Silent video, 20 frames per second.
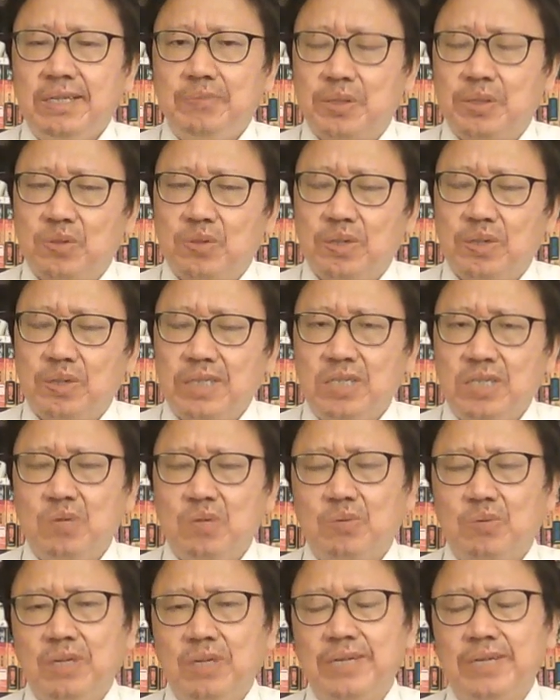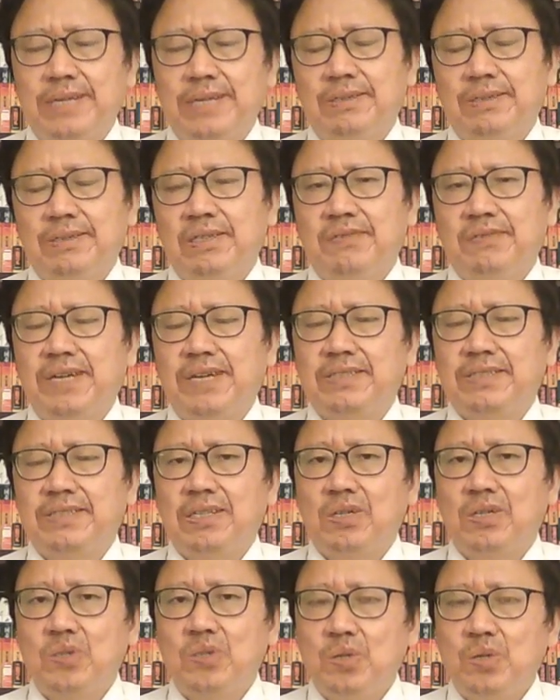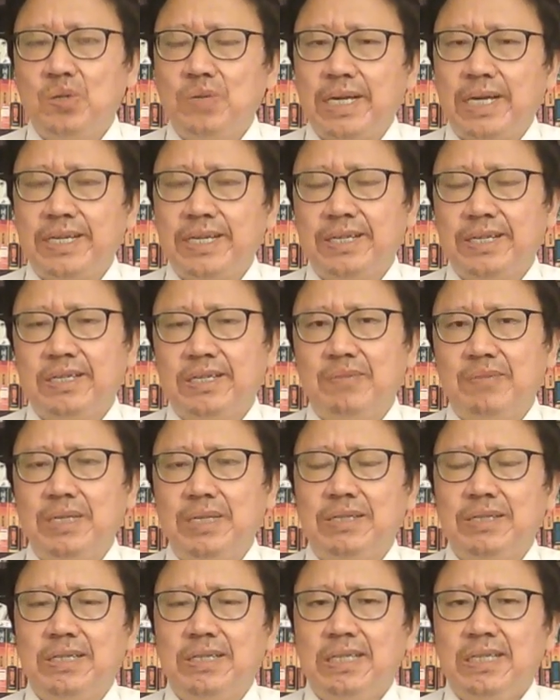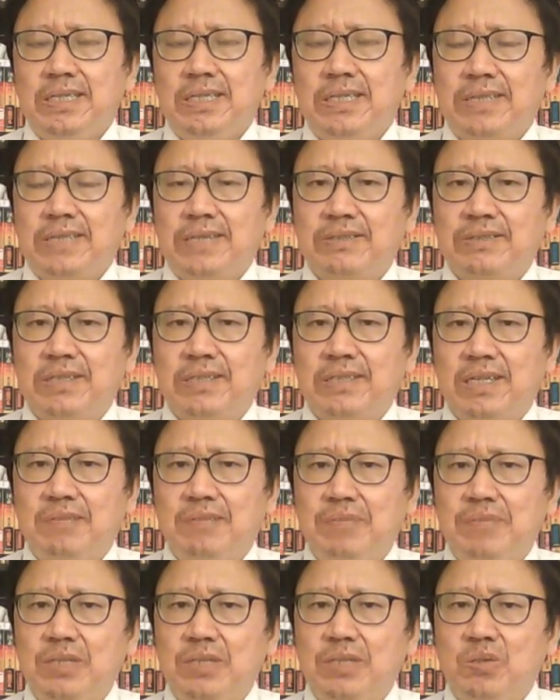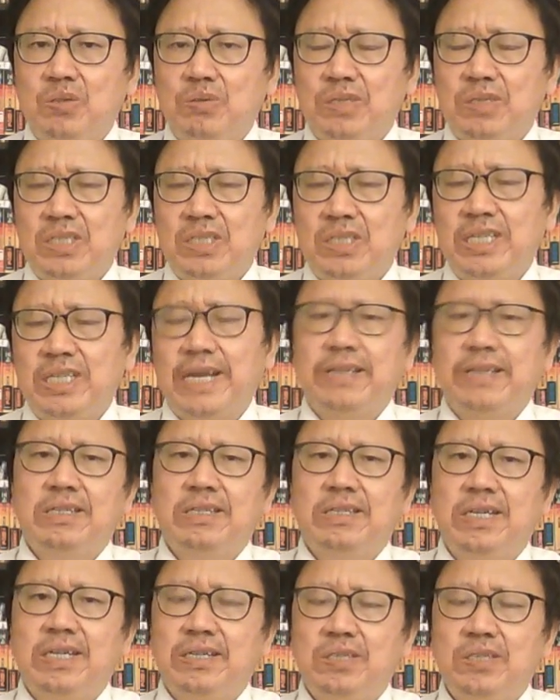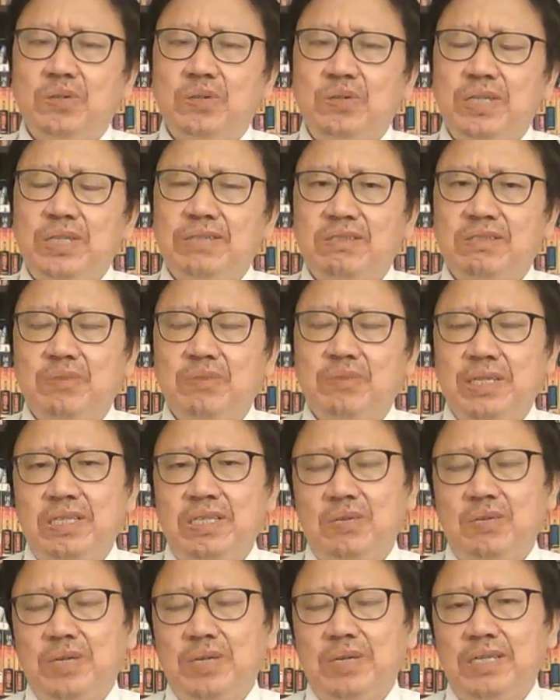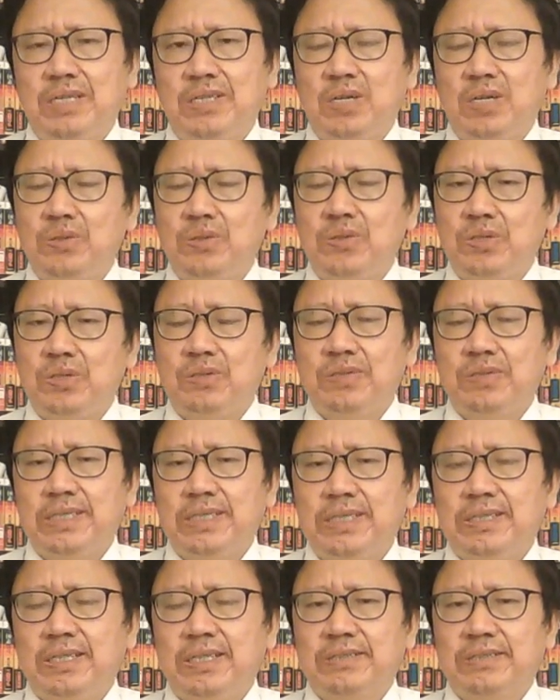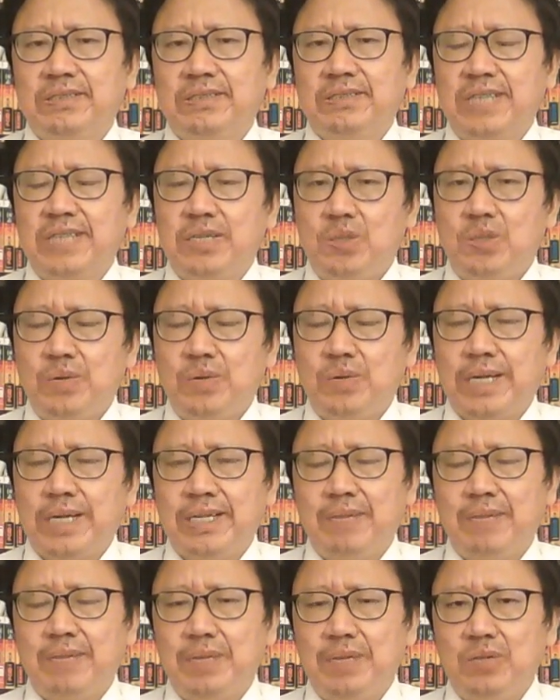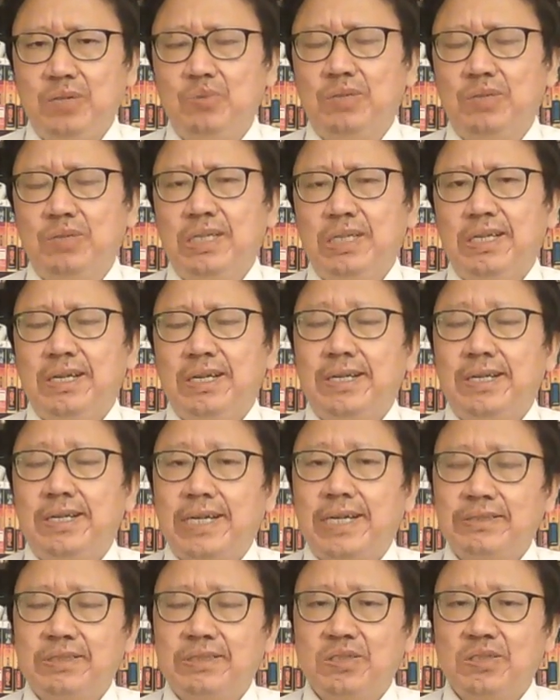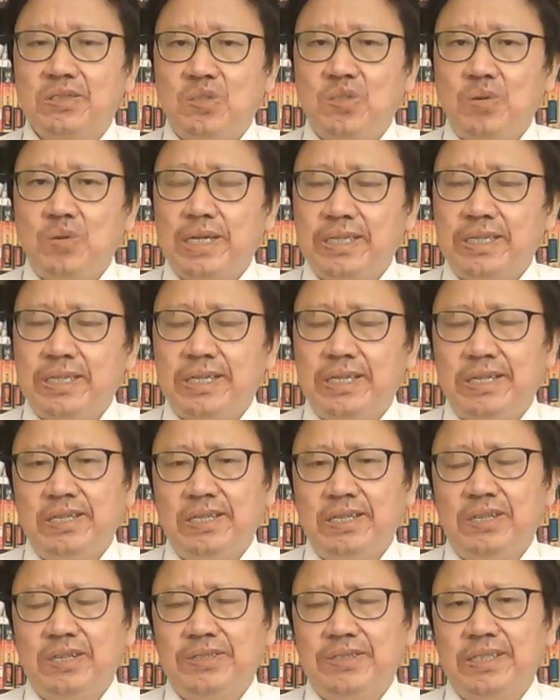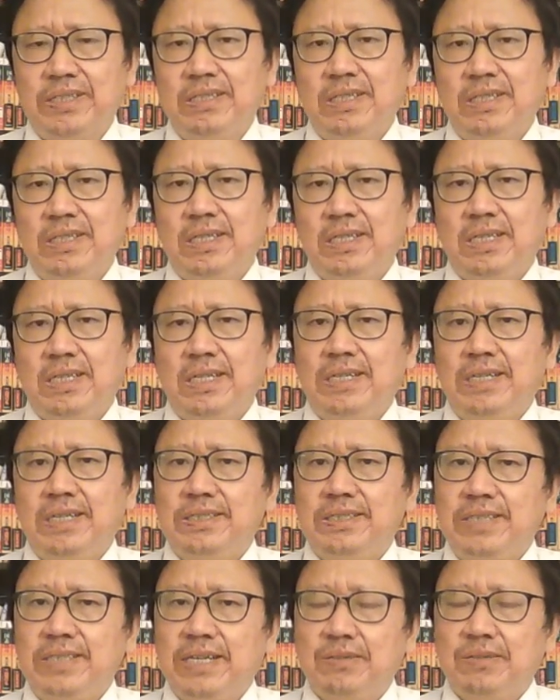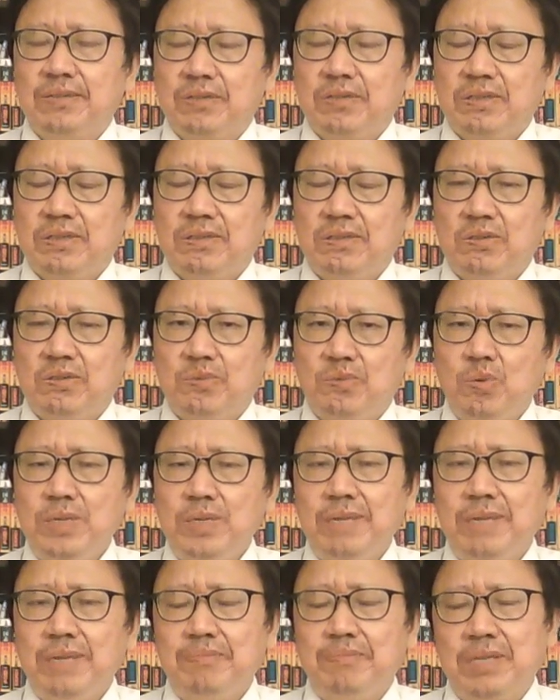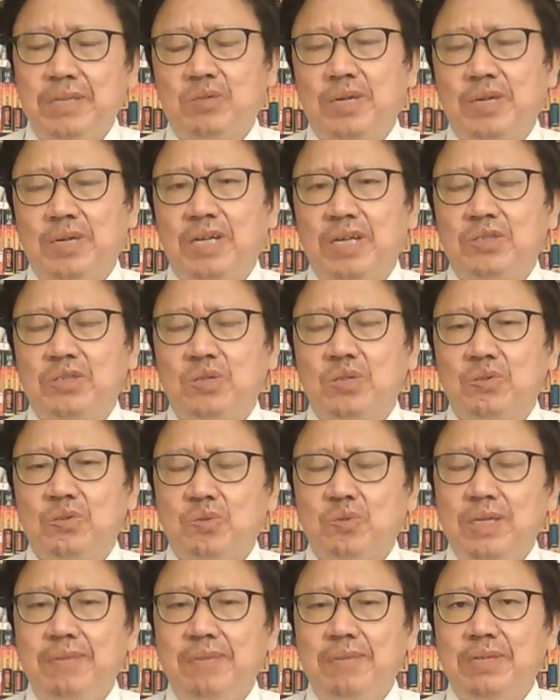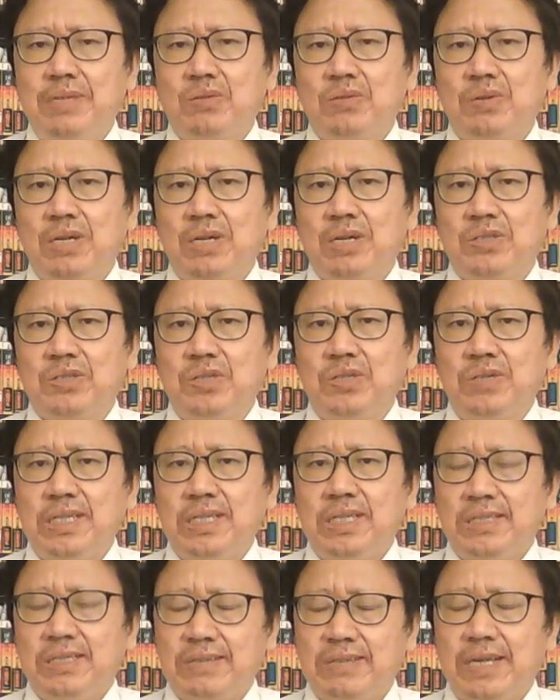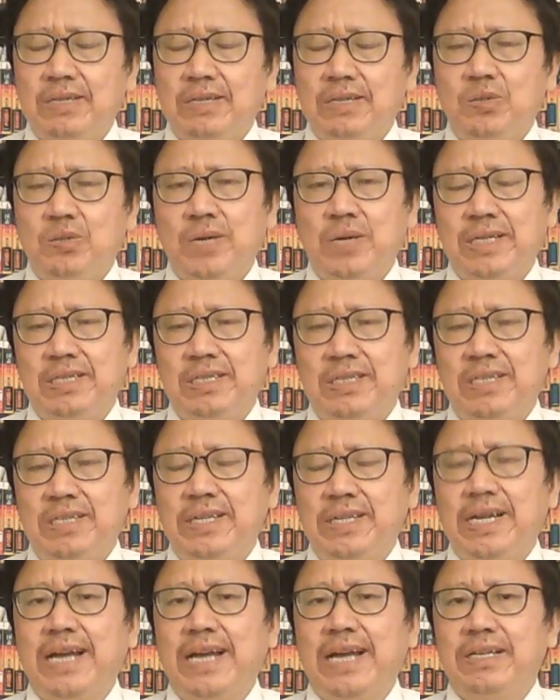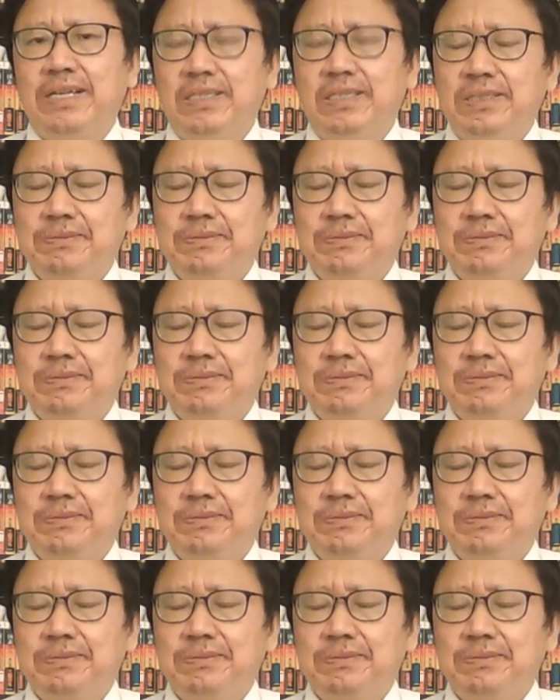比如说，1956年发生了匈牙利革命，当时的民众起来啊游行示威集会，要求。啊，实现匈牙利的民主，而当时匈牙利的领导人啊，也呼应民众的要求，顺应民众的要求，在匈牙利进行改革，